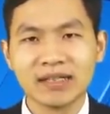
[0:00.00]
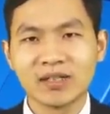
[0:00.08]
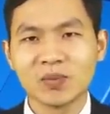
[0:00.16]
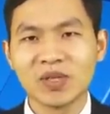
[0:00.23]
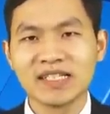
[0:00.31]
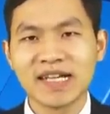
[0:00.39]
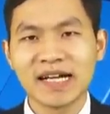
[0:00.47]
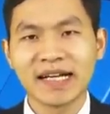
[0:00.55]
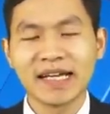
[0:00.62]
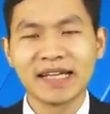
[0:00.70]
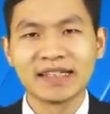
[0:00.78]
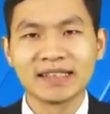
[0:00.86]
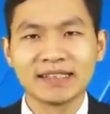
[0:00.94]
Trong thời gian
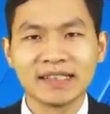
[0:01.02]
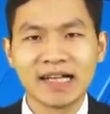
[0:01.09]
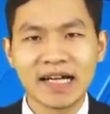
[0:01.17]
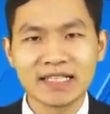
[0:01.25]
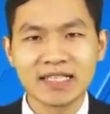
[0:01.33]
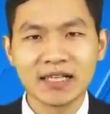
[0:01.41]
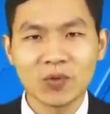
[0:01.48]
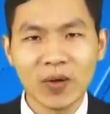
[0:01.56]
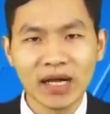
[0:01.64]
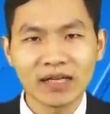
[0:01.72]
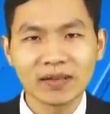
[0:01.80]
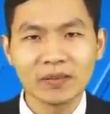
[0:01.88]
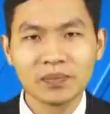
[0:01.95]
này, hạ sĩ
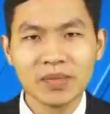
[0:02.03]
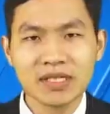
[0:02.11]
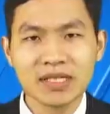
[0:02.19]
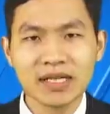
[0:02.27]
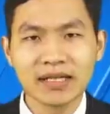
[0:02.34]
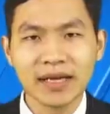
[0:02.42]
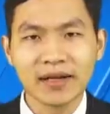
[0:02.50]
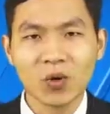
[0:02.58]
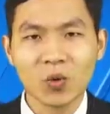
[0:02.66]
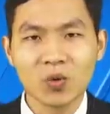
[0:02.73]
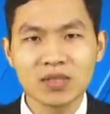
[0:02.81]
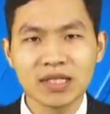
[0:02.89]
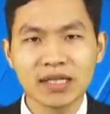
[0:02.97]
quan, binh sĩ tại
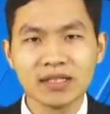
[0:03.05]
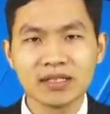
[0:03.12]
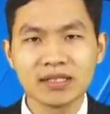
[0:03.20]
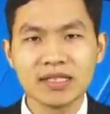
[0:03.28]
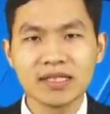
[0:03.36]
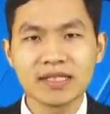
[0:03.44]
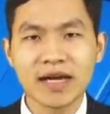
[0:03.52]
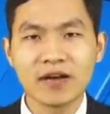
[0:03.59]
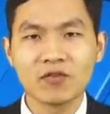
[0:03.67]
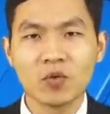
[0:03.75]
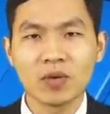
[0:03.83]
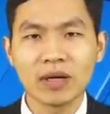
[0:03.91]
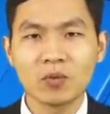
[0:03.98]
ngũ sẽ được chi trả
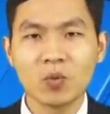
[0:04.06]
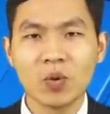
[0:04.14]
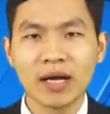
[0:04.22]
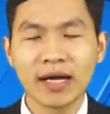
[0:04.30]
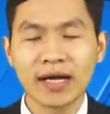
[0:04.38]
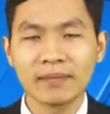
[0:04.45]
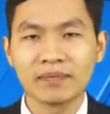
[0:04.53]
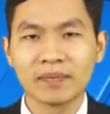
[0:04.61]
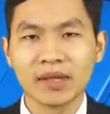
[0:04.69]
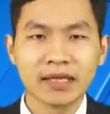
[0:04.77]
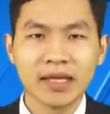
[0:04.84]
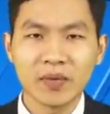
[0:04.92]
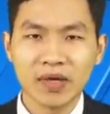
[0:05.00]
phụ cấp quân hàm
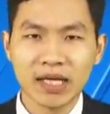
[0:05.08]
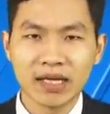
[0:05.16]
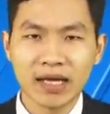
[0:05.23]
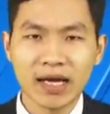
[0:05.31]
theo Nghị định